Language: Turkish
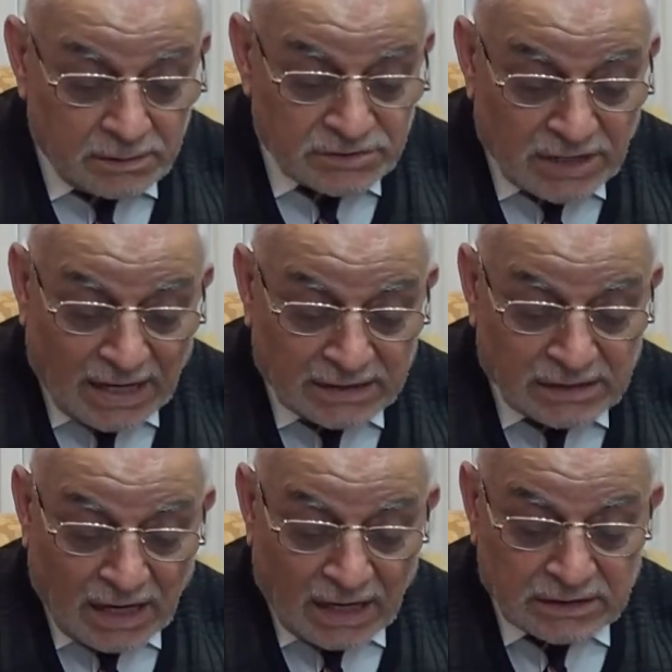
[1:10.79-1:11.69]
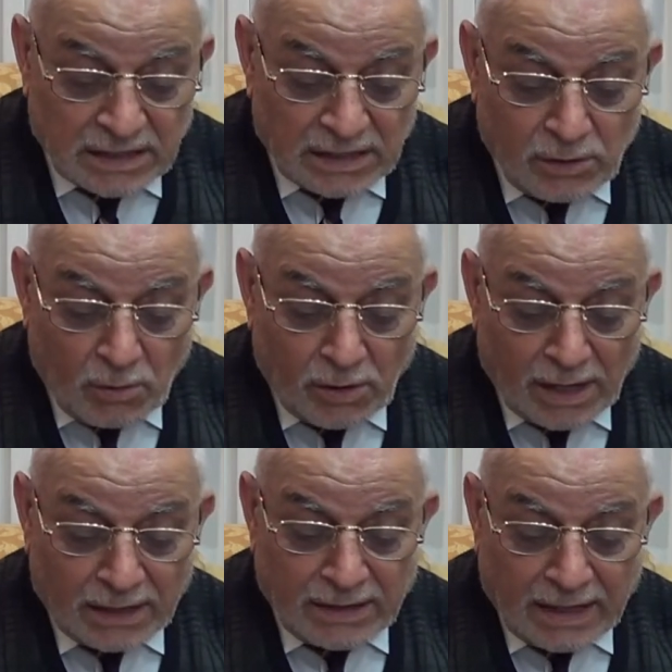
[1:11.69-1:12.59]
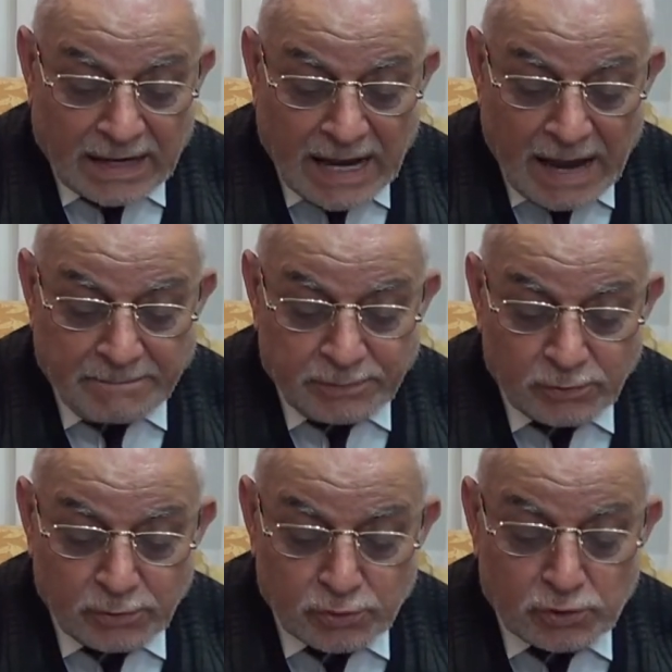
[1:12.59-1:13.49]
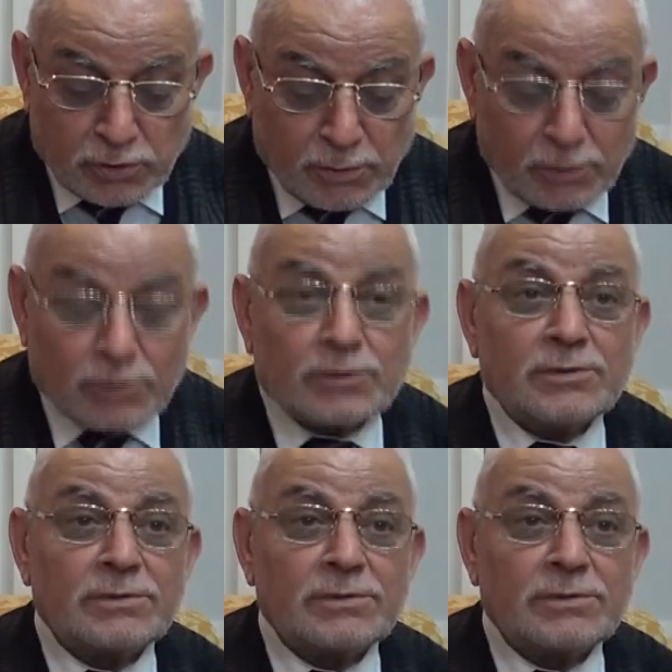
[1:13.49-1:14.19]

Zatı hatta yok olanlar hep huzur bulur.